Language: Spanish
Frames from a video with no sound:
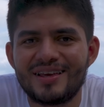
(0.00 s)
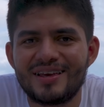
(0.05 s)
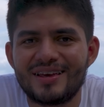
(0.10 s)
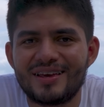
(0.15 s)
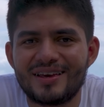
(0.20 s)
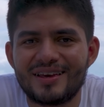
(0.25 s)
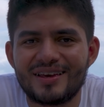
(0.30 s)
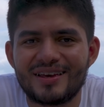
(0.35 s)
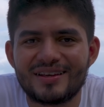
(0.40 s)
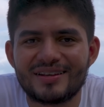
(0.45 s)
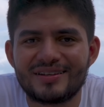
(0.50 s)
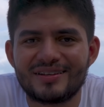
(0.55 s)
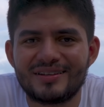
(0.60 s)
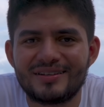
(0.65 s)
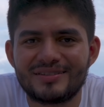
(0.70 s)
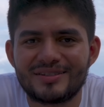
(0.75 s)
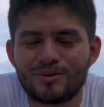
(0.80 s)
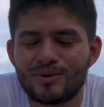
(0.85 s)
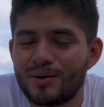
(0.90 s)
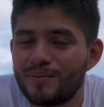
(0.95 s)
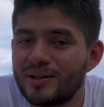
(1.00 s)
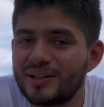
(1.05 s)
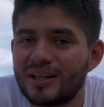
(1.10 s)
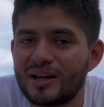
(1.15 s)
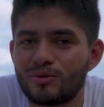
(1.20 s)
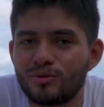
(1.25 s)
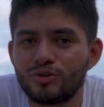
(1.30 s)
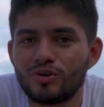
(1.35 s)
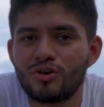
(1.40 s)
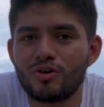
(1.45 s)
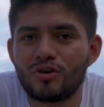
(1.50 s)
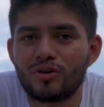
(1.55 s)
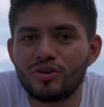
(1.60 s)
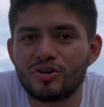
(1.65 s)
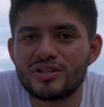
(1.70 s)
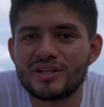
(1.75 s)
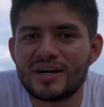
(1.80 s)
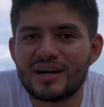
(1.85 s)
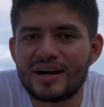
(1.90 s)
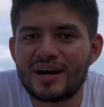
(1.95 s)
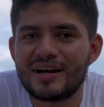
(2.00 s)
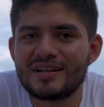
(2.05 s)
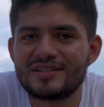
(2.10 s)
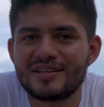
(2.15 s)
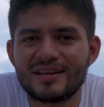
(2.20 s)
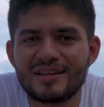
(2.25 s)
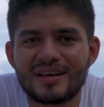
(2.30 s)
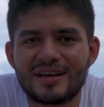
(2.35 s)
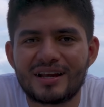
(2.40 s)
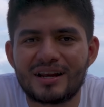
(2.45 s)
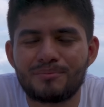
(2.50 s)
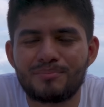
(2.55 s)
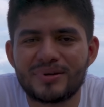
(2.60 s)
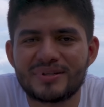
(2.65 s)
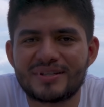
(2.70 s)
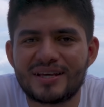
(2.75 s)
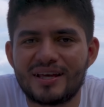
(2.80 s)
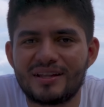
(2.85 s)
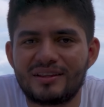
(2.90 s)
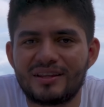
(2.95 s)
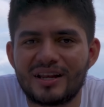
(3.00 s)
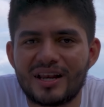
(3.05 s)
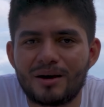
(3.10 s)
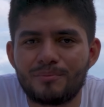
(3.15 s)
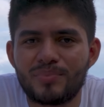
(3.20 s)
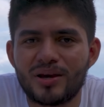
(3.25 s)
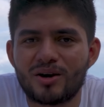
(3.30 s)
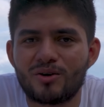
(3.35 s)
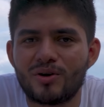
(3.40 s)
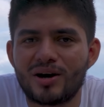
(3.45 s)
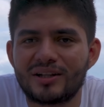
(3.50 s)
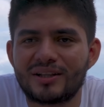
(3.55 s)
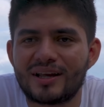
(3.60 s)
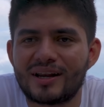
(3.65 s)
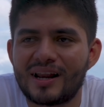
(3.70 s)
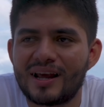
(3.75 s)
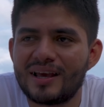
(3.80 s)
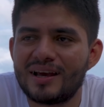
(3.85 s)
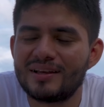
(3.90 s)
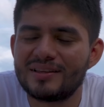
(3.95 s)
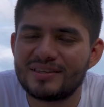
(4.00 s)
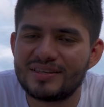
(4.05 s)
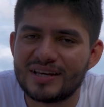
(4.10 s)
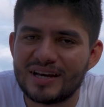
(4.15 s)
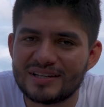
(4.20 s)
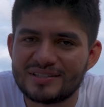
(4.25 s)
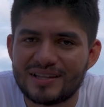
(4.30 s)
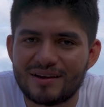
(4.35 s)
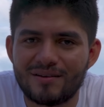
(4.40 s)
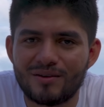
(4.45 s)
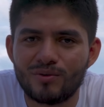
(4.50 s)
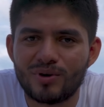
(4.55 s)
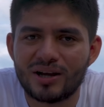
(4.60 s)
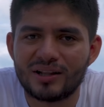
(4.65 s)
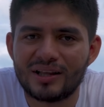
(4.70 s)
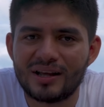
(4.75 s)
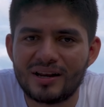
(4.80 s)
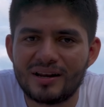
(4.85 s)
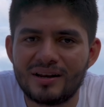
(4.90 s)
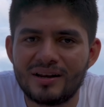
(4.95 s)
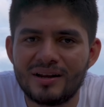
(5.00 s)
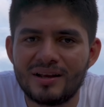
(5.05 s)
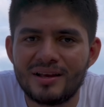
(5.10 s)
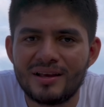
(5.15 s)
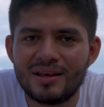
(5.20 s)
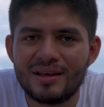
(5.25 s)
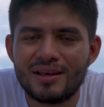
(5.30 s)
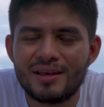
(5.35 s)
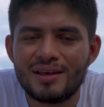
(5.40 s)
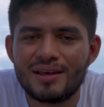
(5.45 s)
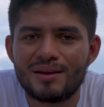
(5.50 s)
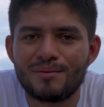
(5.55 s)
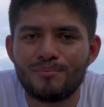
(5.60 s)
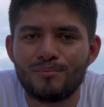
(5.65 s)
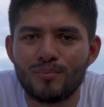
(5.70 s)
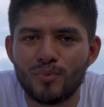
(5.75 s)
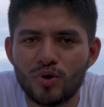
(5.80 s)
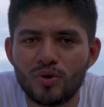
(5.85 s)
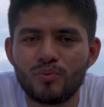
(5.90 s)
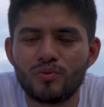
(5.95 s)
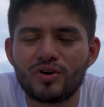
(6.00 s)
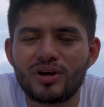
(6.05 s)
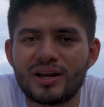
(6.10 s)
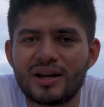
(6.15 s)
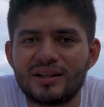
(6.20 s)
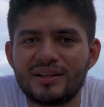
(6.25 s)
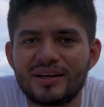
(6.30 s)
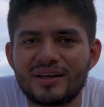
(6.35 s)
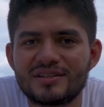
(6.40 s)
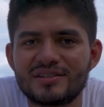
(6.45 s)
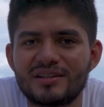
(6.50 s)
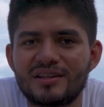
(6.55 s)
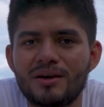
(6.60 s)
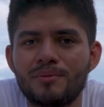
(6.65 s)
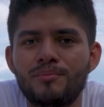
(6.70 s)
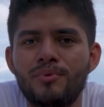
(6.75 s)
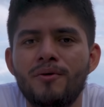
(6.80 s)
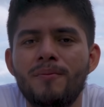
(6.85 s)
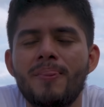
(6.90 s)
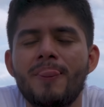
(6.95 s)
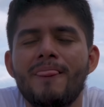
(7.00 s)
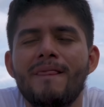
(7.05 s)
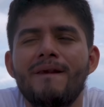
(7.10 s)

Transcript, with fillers: Eh, seguramente algunos lo conocen acá, él se dedica a la pesca de tilapia con atarraya. Ya estaba un canal muy muy grande en ese tiempo.